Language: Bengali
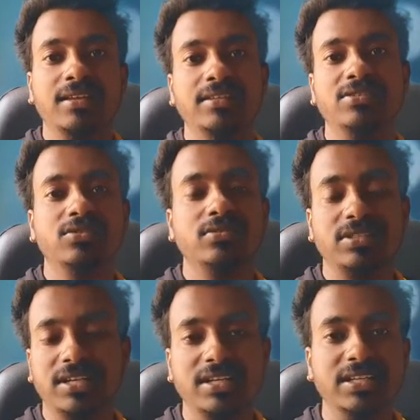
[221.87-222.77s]
দিচ্ছ
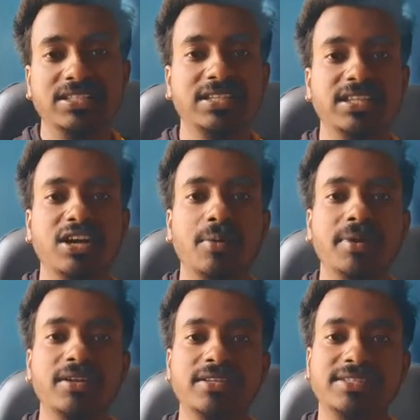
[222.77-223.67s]
সেটা নিচের দিকে হবে
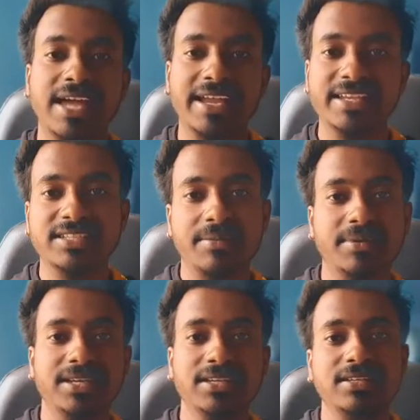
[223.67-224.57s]
না এটা সাইডে যাবে
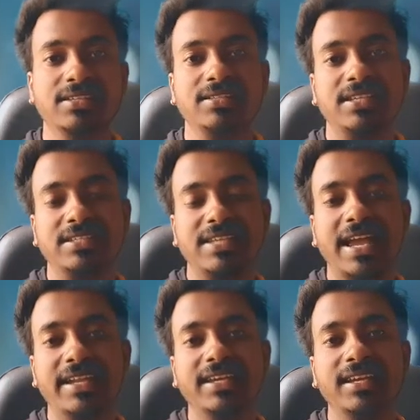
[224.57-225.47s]
সেই
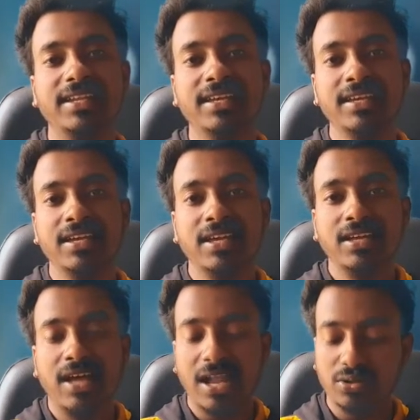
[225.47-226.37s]
সাইডে গেলে
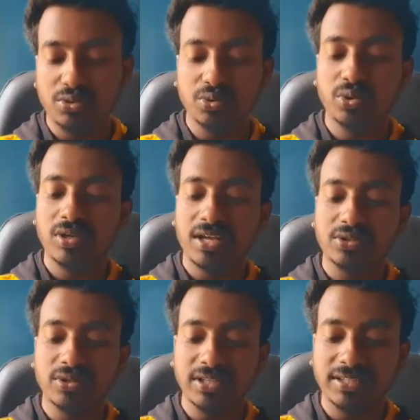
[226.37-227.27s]
আরও সুন্দর
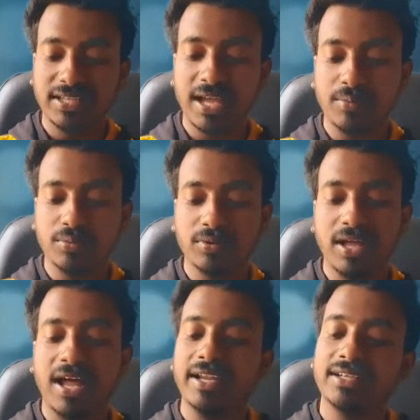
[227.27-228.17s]
লাগতো দেখতে আর
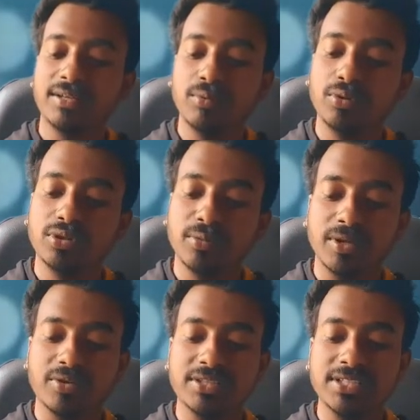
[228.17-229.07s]
আরেকটা ভুল তোমার
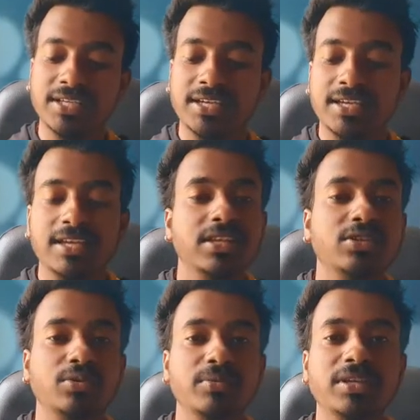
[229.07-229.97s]
হয়েছে
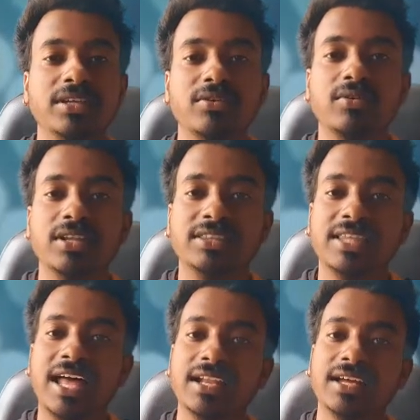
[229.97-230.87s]
তুমি ওখানে
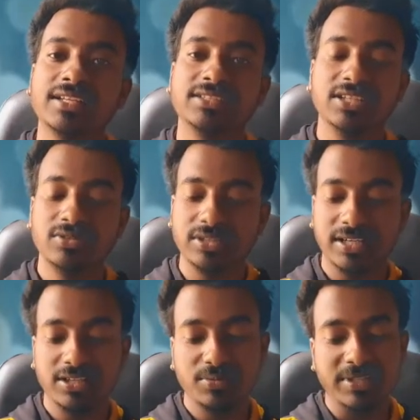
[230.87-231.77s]
তাল গাছ ছিল
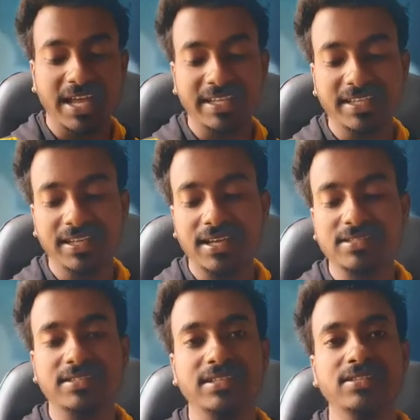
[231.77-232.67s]
সেখানে তুমি নারিকেল গাছ
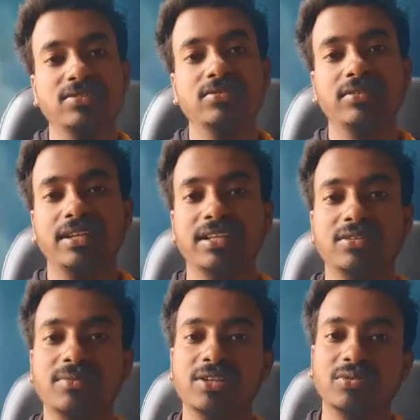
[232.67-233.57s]
দিয়ে দিছো এটা
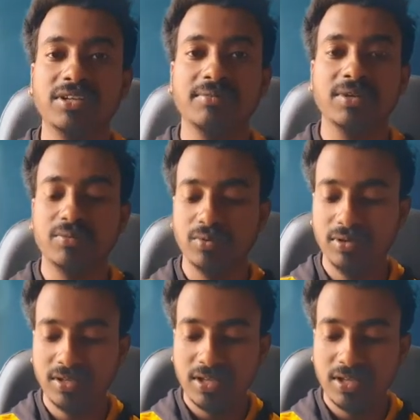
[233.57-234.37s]
তোমার দুই নাম্বার ভুল